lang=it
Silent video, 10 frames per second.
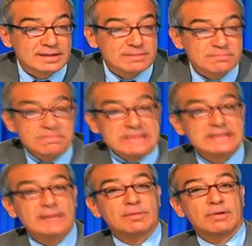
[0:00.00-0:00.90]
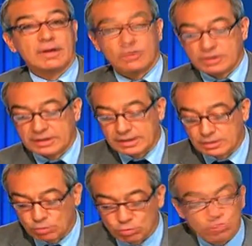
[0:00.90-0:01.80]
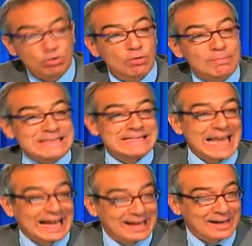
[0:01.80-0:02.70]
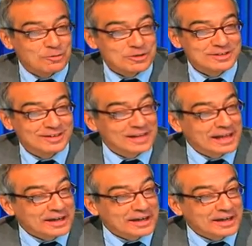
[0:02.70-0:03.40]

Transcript: eh, mi sembra una cosa del tutto bislacca questa